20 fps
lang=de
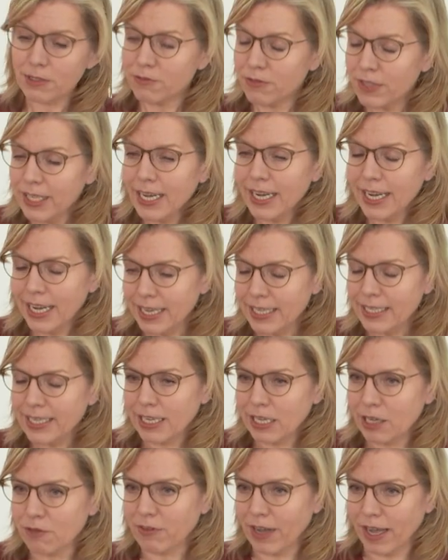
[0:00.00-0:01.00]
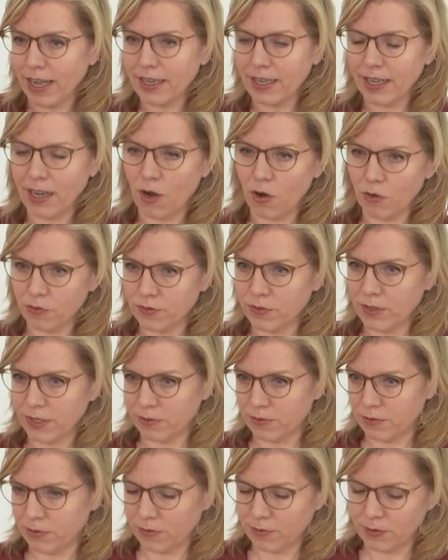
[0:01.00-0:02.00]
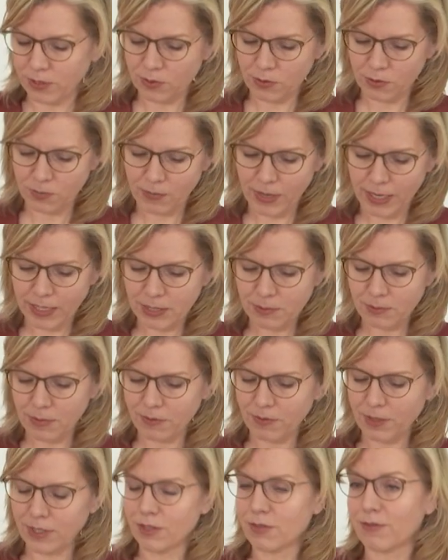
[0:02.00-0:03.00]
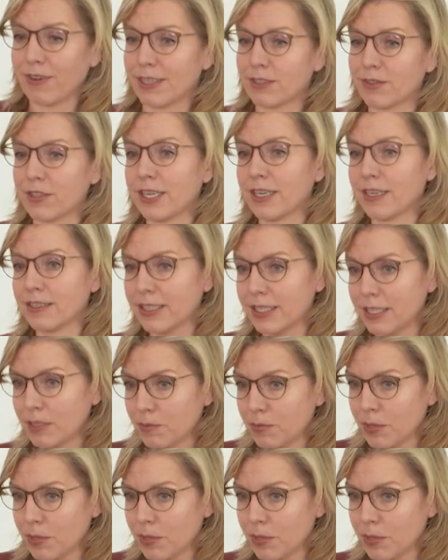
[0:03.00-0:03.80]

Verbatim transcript: viele rechtliche Fragen aufwirft. Was macht man, wenn das Fahrzeug einer dritten